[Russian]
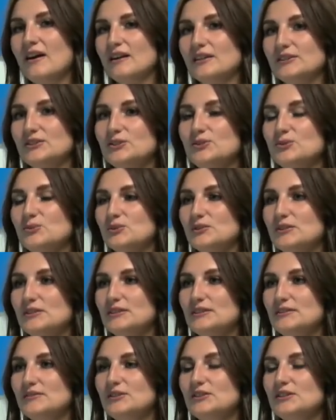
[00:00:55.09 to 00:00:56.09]
А сеть у нас
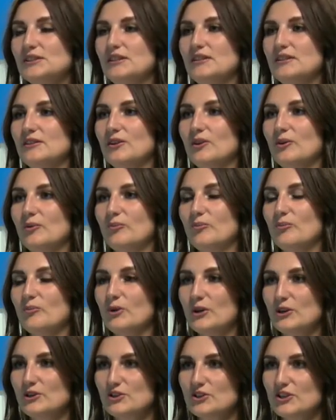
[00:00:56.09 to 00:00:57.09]
действительно
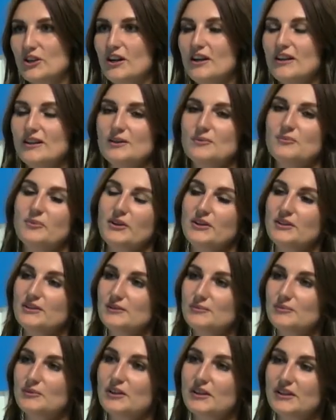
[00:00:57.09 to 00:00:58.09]
большая, и мы
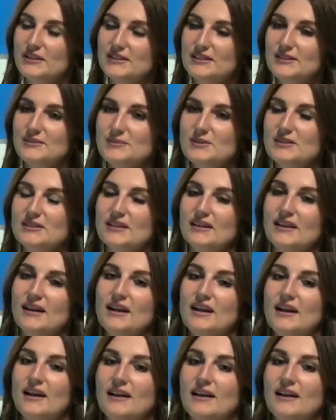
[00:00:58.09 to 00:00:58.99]
этим гордимся.